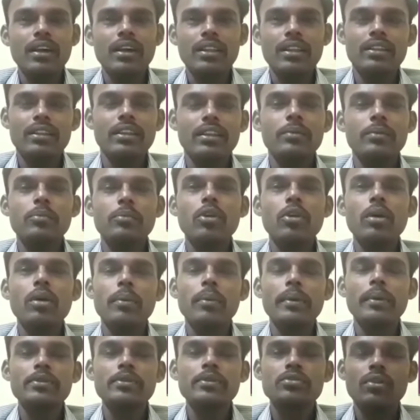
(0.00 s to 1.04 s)
அது நிர்மூலம்
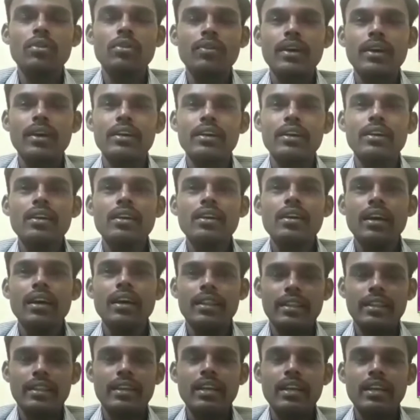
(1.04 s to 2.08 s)
அப்படின்னு சொல்லுவாங்க
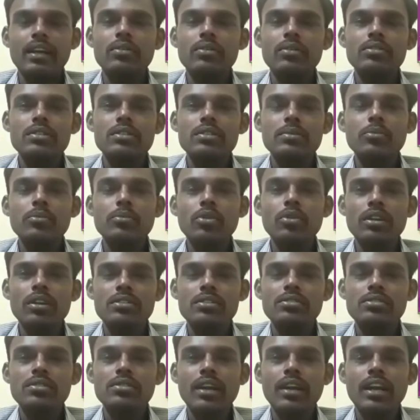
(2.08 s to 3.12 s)
அது என்னென்னா கொஞ்சம் மூல
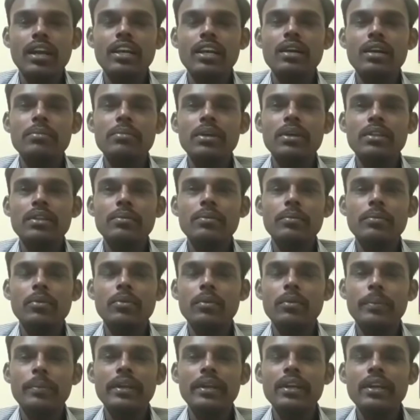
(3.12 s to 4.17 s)
நட்சத்திரம் நான்காம் பாதம்
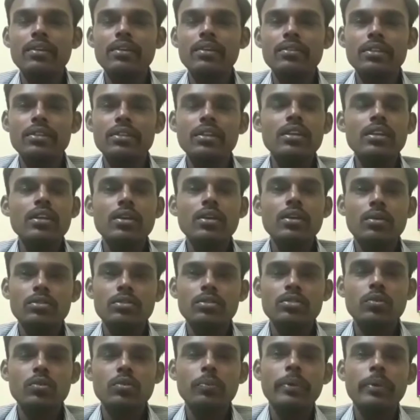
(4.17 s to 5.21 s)
உள்ள பெண்கள் வந்து
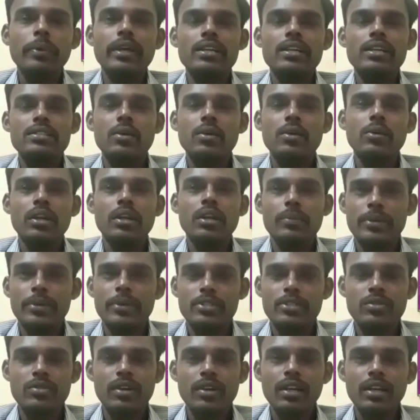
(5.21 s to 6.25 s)
கொஞ்சம் உண்மையாக சவுட்டாக
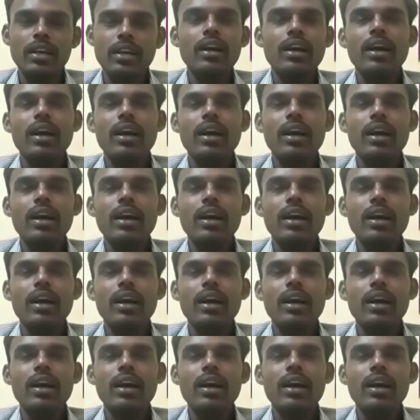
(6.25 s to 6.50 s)
பேசுவாங்க